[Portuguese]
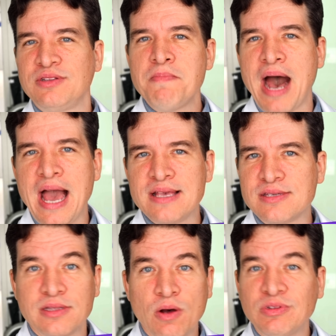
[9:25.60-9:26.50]
demais e
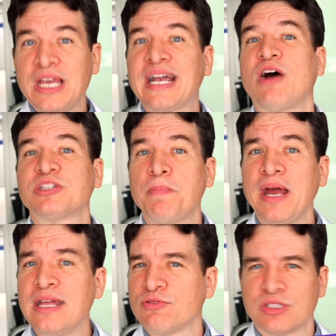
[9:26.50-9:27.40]
não tem causa
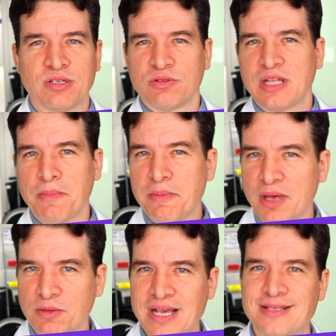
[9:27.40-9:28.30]
aparente. Você não está
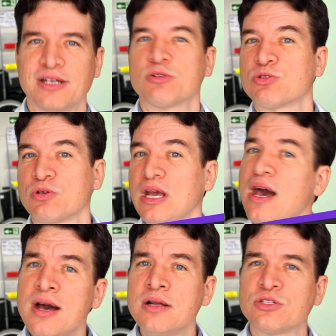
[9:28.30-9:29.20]
bebendo mais líquidos que
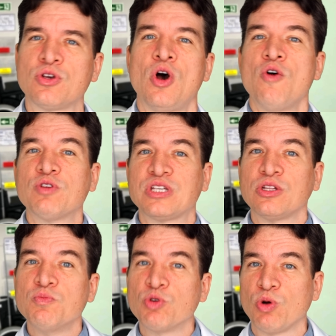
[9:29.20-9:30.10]
antes, você
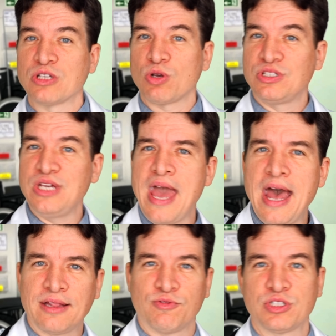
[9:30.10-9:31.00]
não mudou a sua
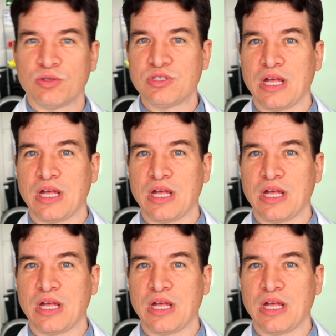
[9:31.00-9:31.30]
dieta, você não está